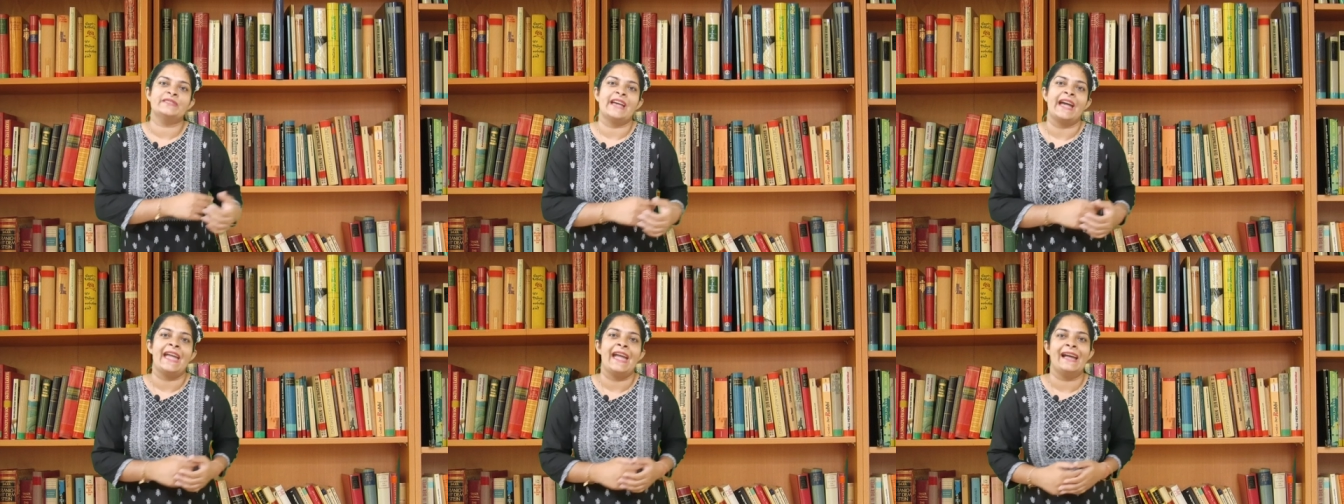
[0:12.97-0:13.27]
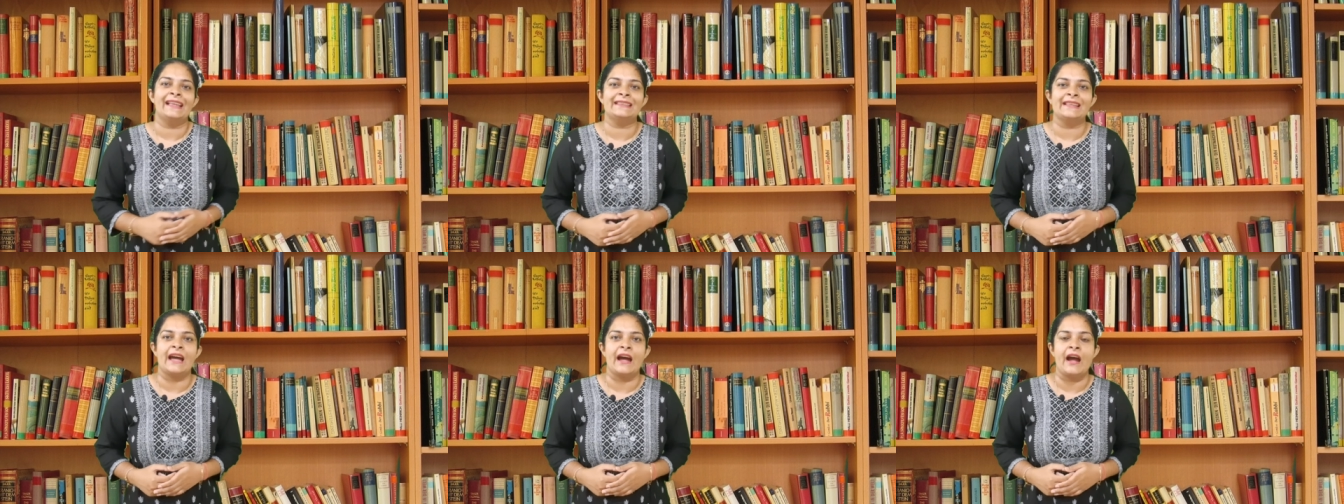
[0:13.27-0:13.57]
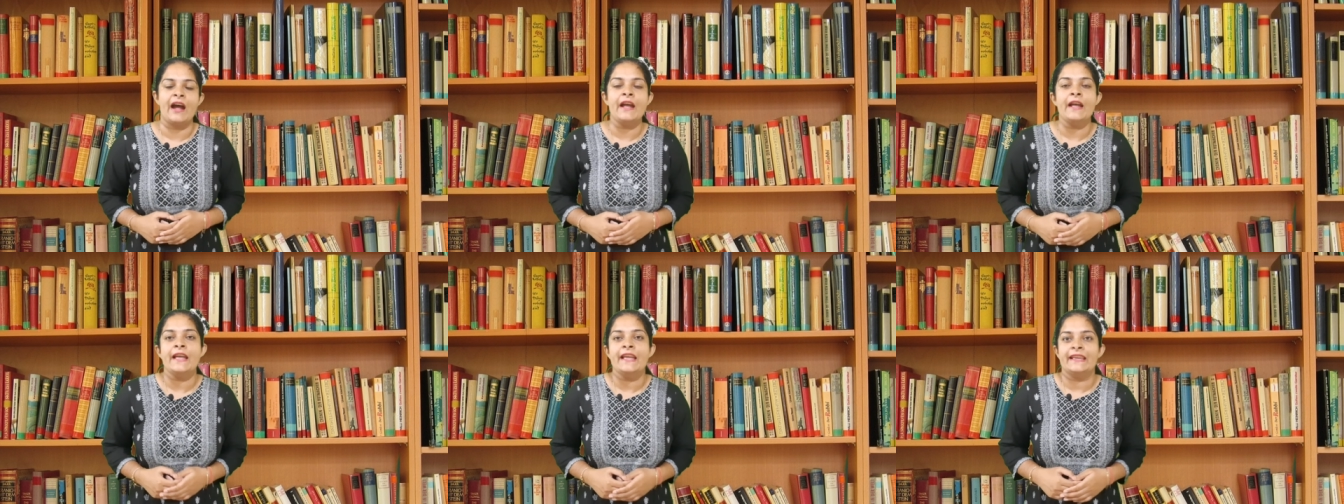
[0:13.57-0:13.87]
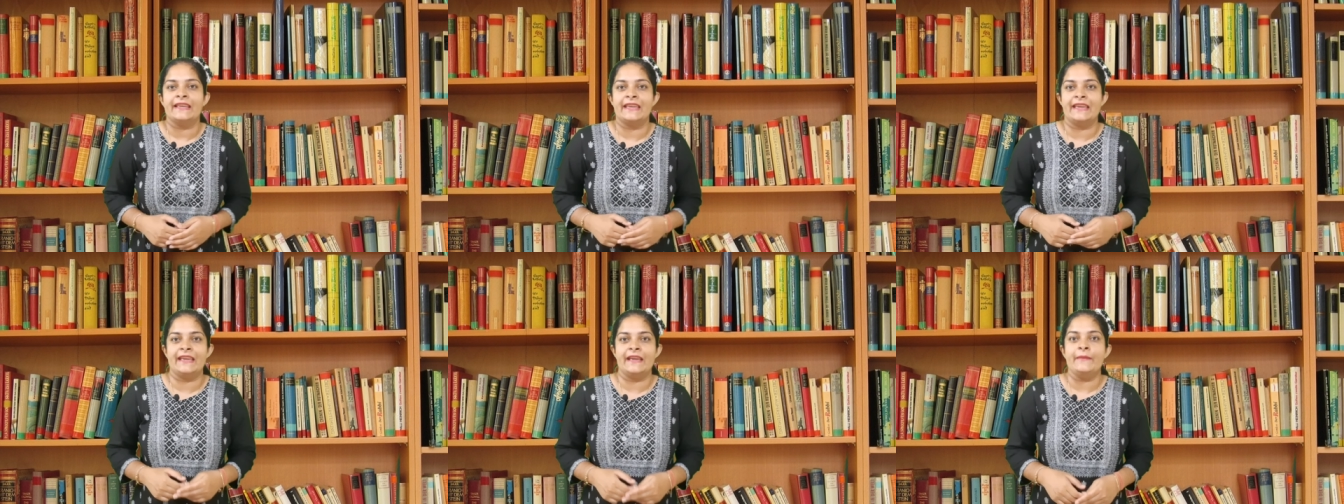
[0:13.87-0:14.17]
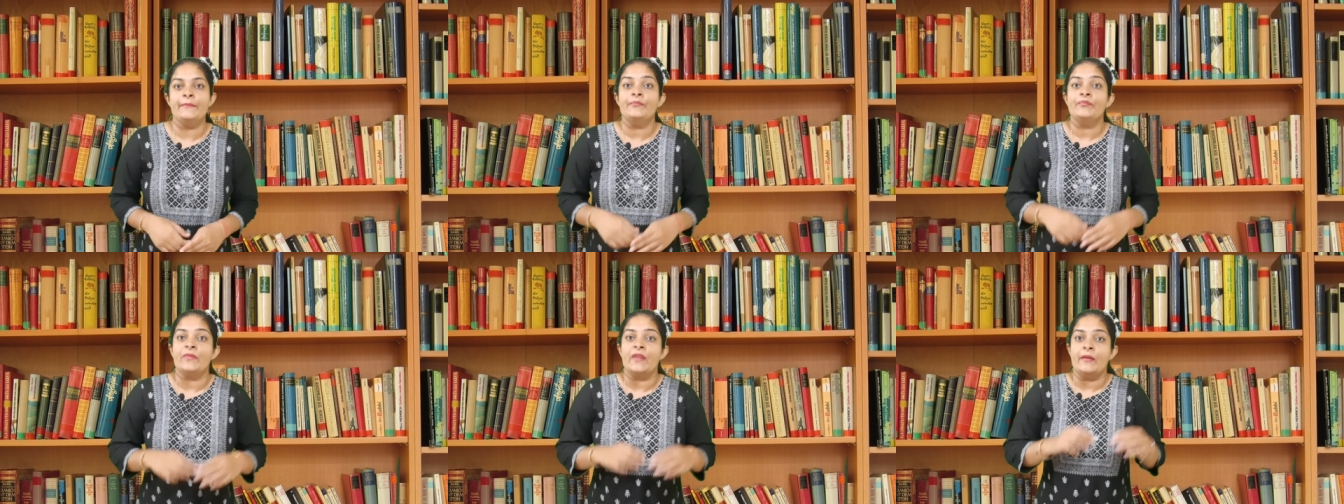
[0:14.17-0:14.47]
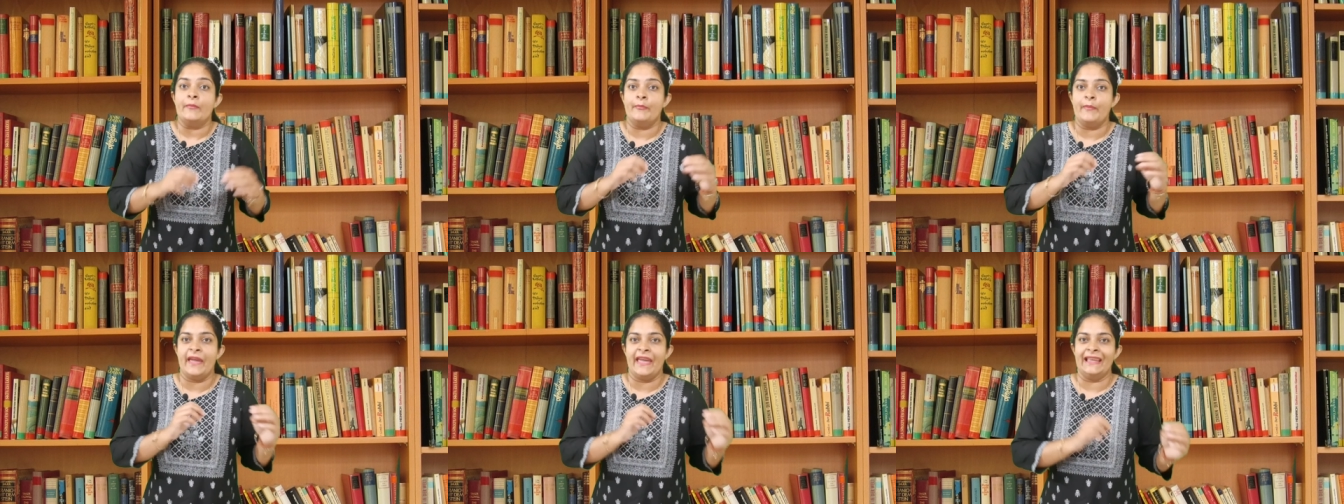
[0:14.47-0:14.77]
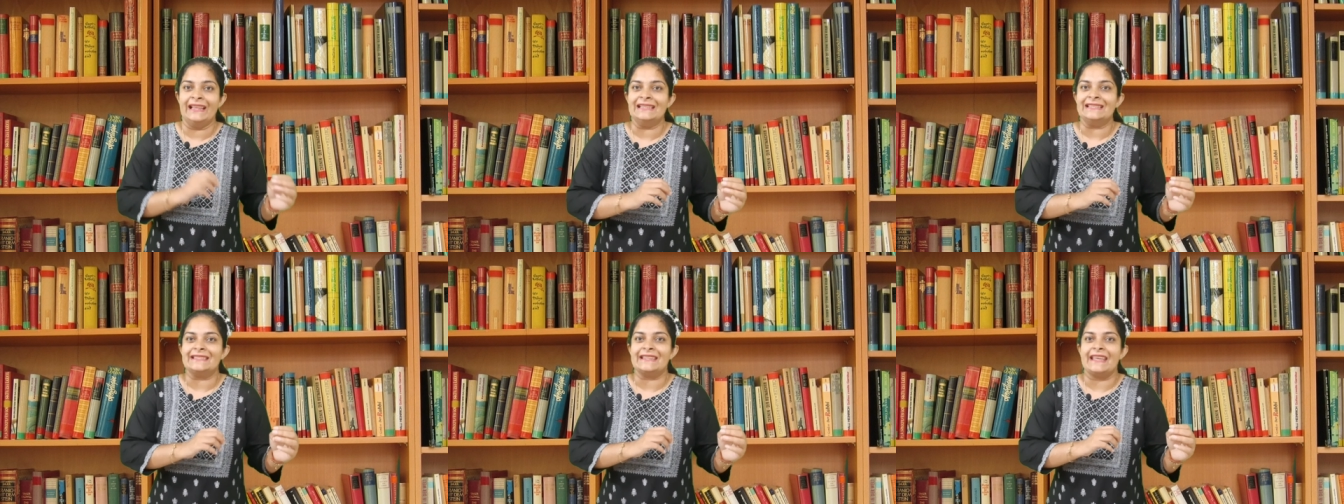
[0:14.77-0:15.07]
बताया था कि
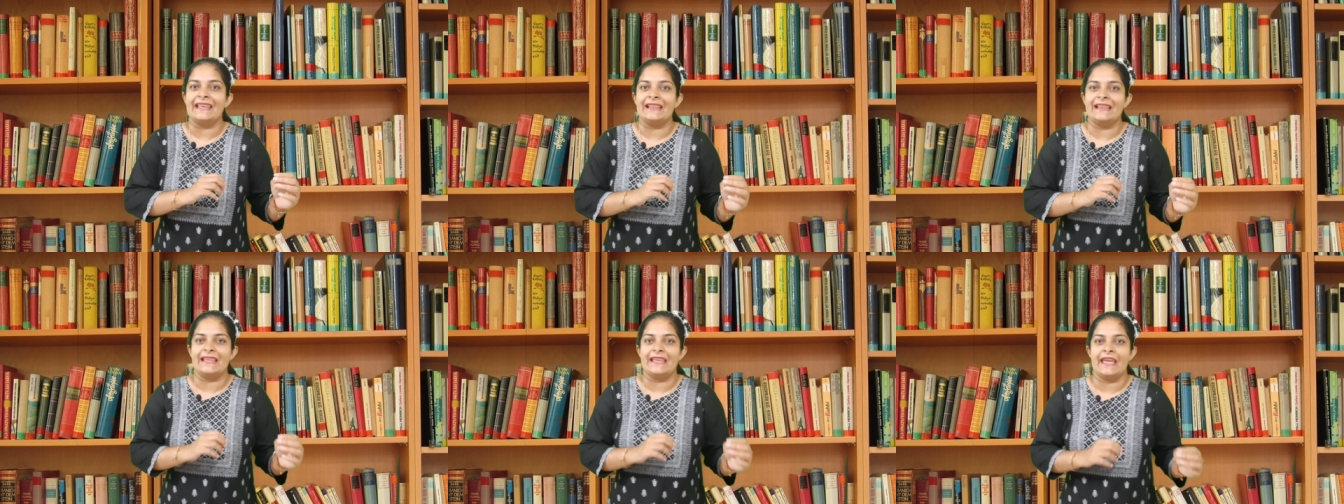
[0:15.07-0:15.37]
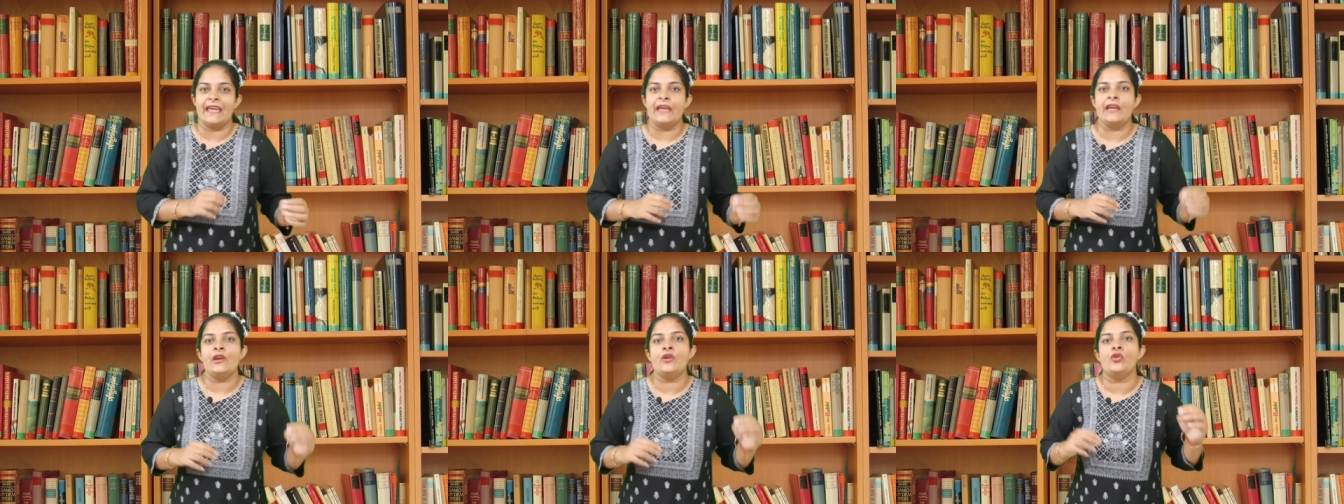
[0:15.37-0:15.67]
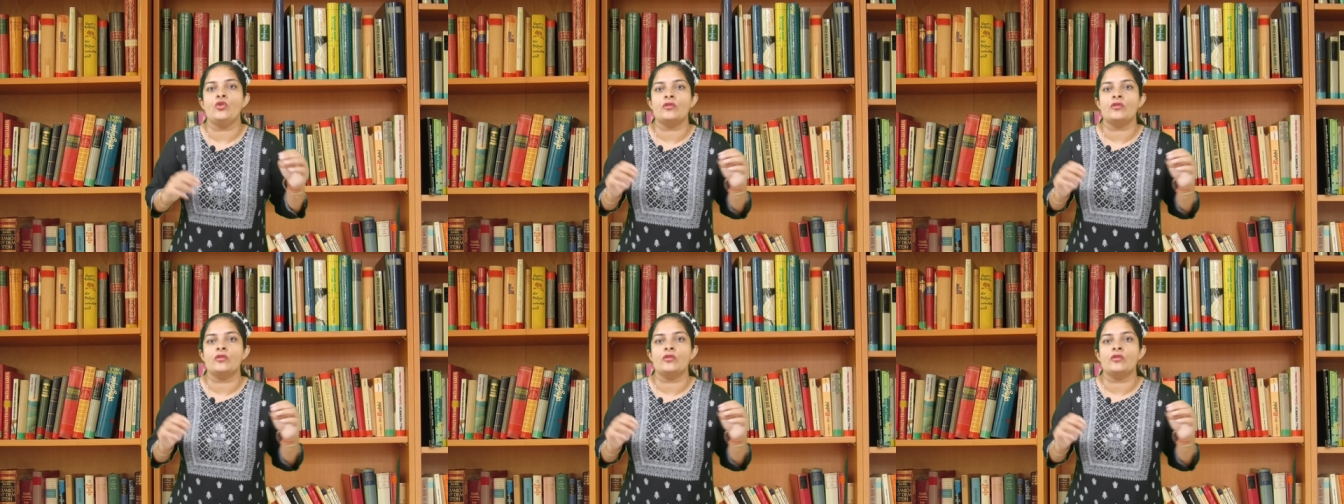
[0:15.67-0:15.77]
मेल्स के लिए